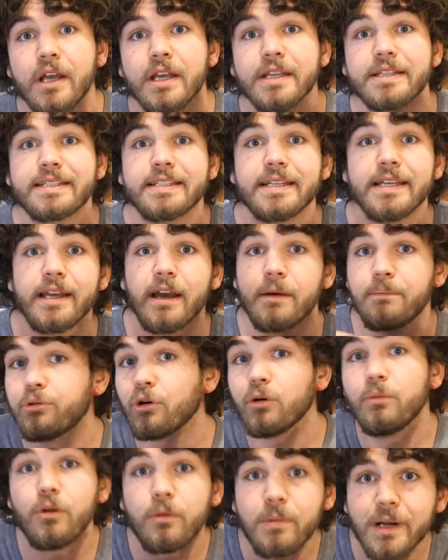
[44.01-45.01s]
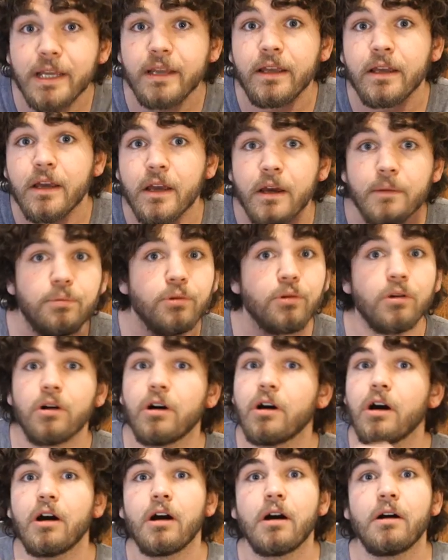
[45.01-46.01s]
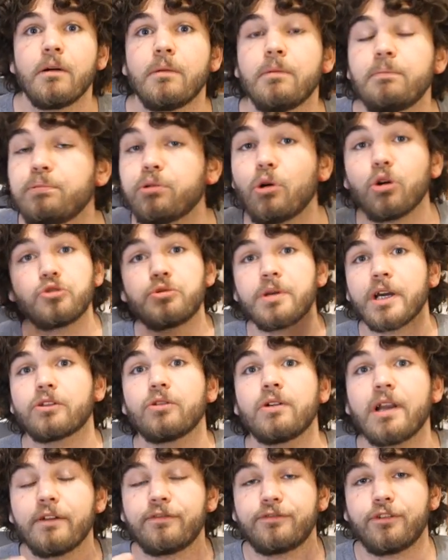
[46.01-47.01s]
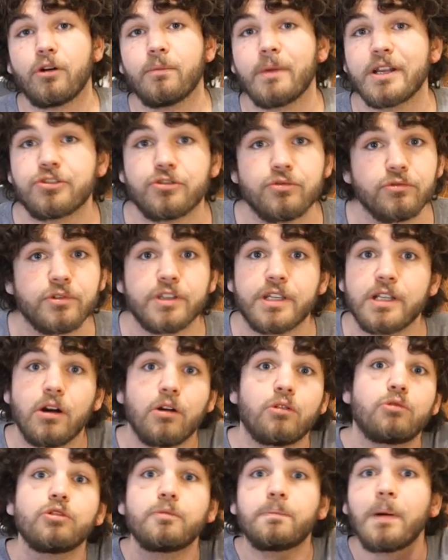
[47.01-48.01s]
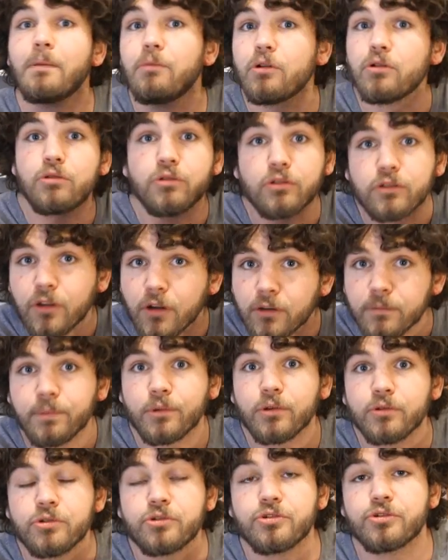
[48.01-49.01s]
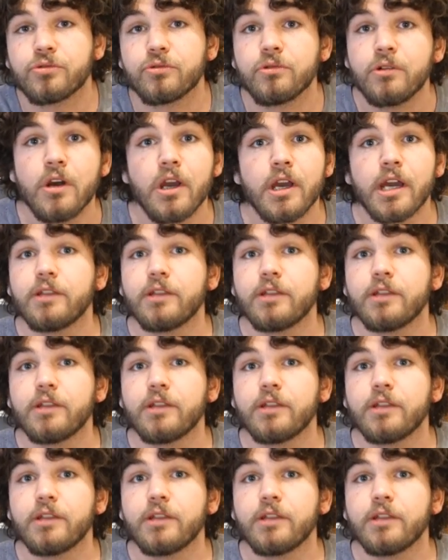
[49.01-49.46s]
c'est pour meubler, pour euh, produire de l'information qui leur coûte pas beaucoup de temps de production.